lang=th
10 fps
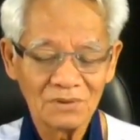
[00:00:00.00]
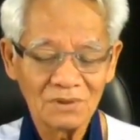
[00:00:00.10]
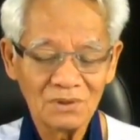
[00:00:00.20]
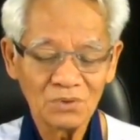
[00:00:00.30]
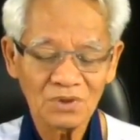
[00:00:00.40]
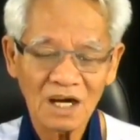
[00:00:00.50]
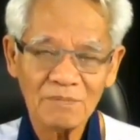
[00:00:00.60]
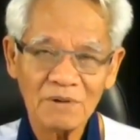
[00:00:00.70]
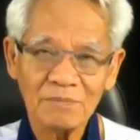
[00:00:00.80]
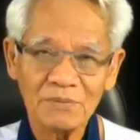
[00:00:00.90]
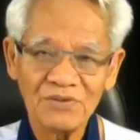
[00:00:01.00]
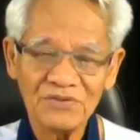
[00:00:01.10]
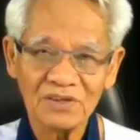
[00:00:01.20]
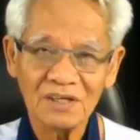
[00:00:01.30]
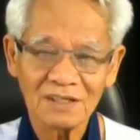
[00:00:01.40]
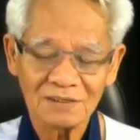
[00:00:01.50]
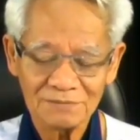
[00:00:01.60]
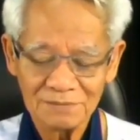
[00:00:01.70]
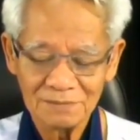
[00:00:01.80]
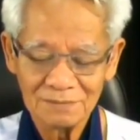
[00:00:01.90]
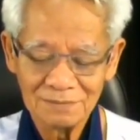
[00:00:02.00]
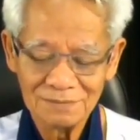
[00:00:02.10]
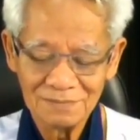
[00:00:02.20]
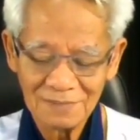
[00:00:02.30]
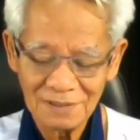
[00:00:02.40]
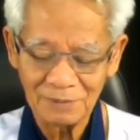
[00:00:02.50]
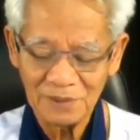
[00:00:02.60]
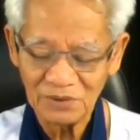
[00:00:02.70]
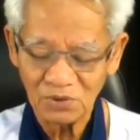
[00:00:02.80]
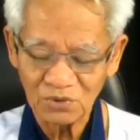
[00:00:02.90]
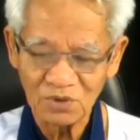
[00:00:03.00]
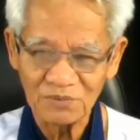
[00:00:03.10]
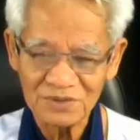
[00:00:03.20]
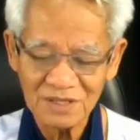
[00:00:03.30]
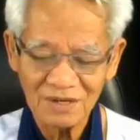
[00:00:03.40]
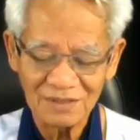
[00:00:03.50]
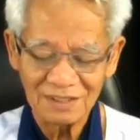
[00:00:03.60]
ยืนดูตาเปรียบๆเฉยๆแหละครับ ถ้าเป็นตัวตนพระเจ้า